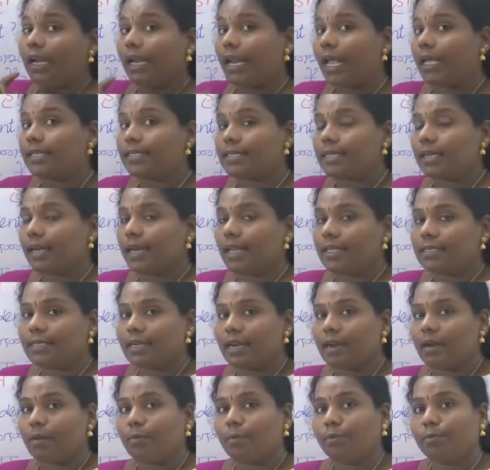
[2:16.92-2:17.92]
லாஸ்ட்
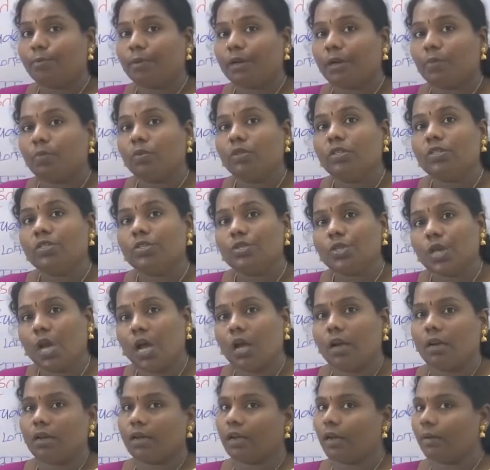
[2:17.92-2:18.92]
கிளாஸில் நம்ம பார்க்கும்போது
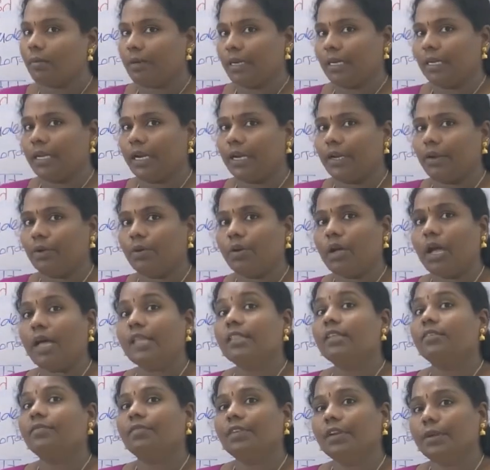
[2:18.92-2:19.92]
ஜாக் அப்படின்னு கேட்டோம்
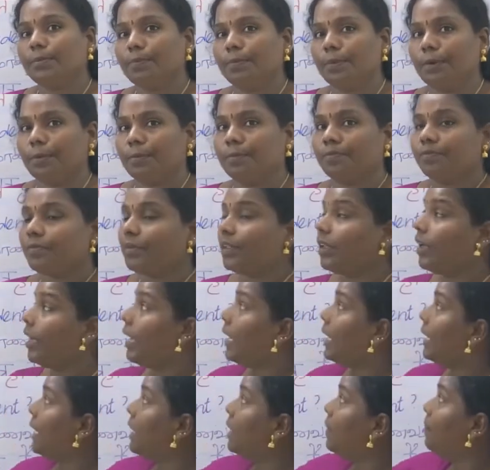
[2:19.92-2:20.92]
அது விருப்பம்
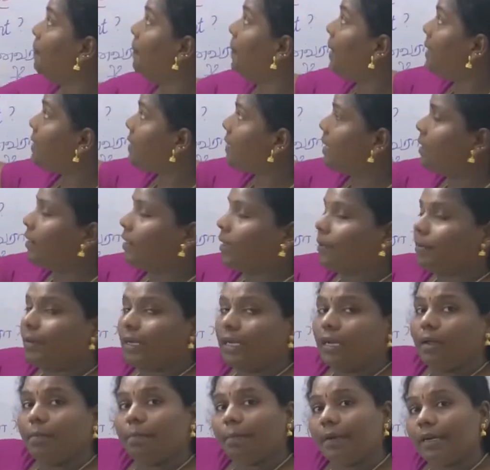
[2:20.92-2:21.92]
இது பசந்த்
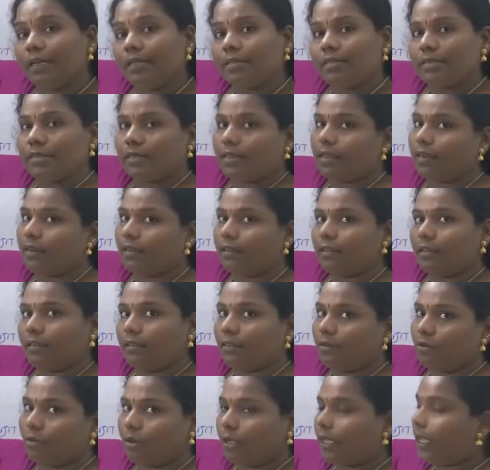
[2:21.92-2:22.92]
அப்படின்னா பிடிச்சிருக்கிறது
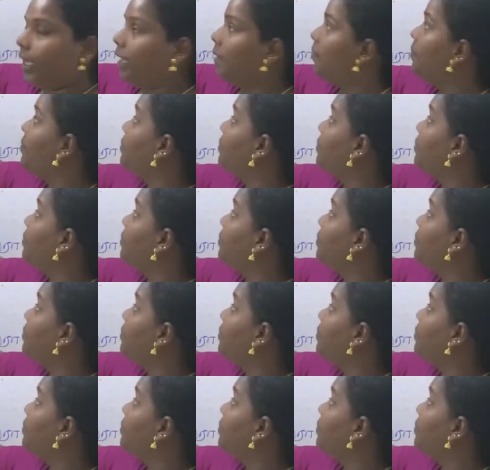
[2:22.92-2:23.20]
ஓகே